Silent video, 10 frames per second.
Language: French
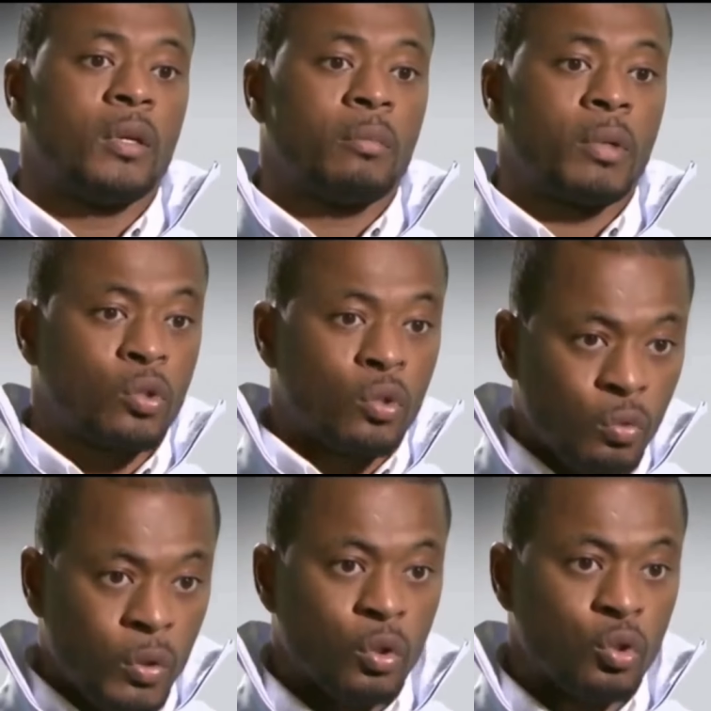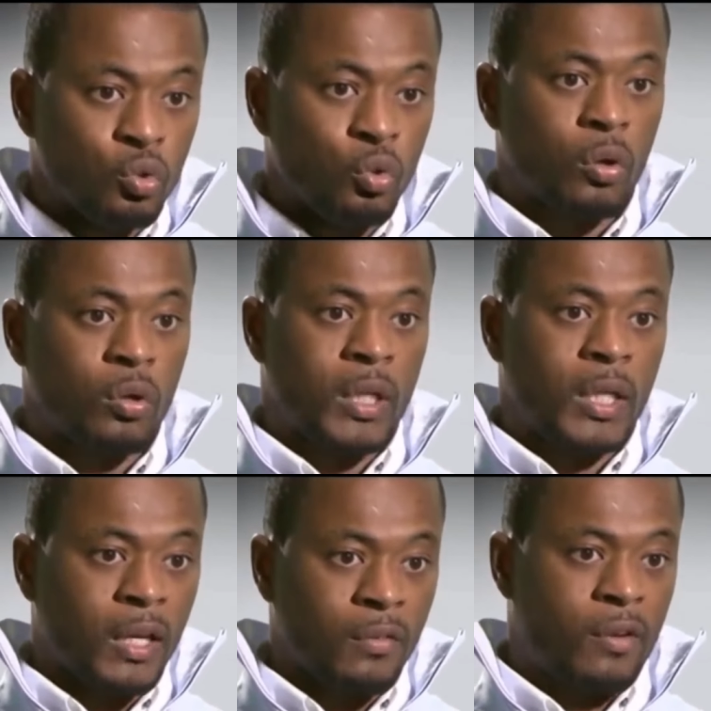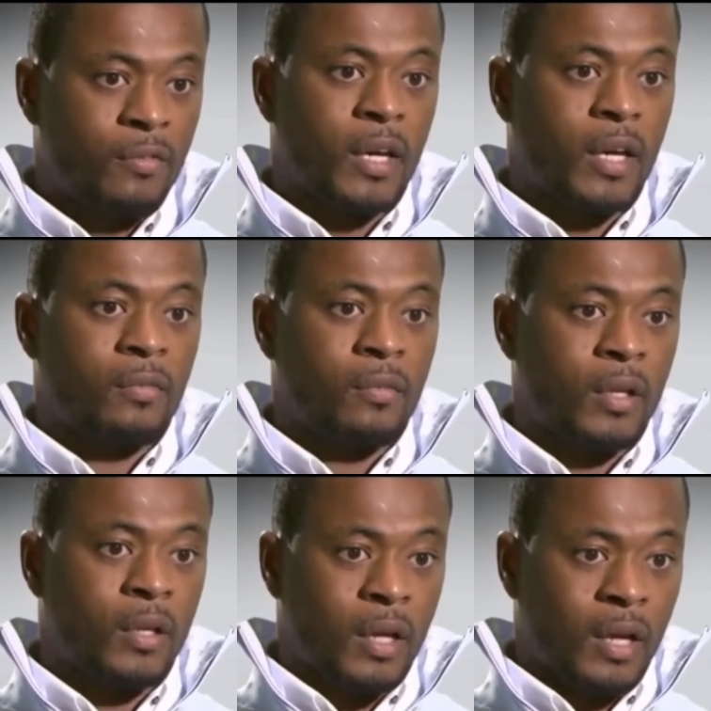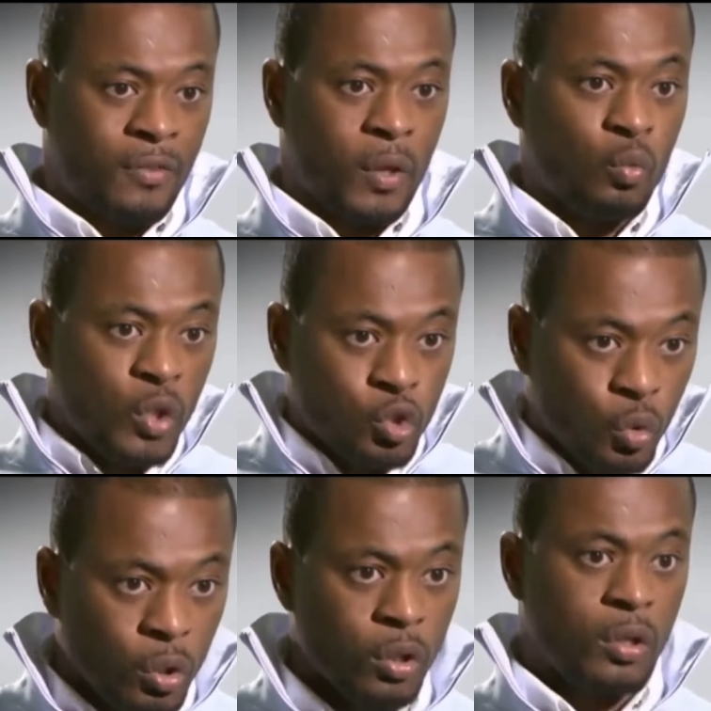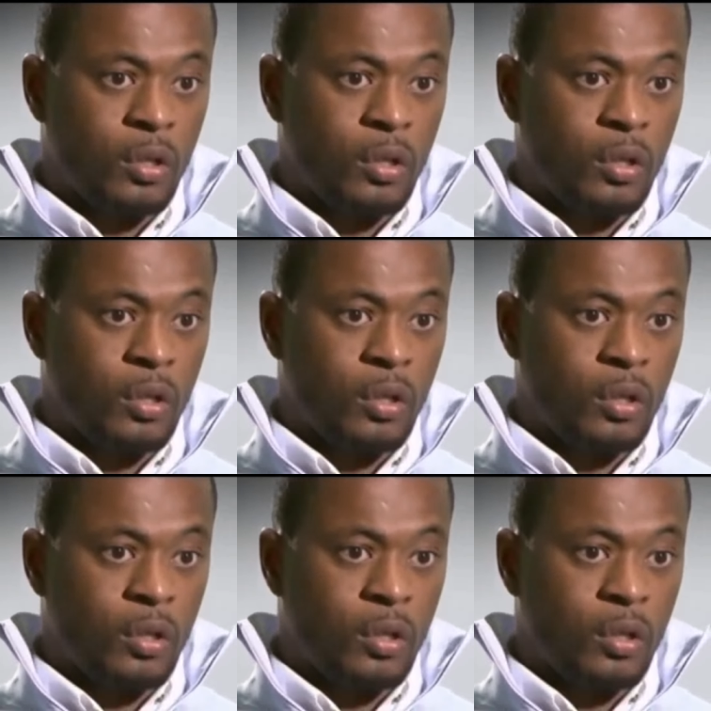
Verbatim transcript: Parce que lui, le jour qu'il arrivera à faire, à, à faire 8 jongles,